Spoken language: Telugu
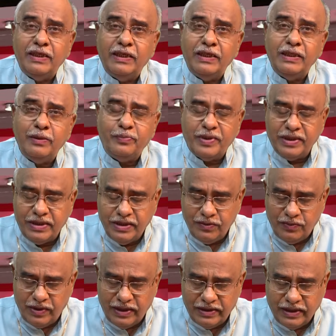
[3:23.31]
అన్న ప్రశ్న
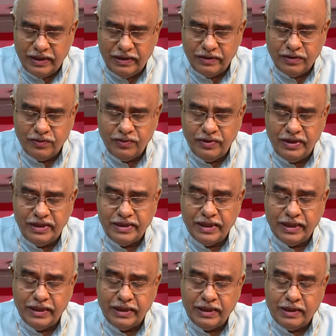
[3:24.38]
కూడా తలెత్తుతుంది
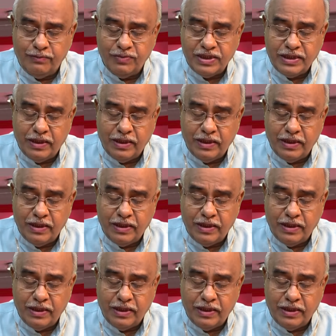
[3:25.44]
జగన్ కమ్మ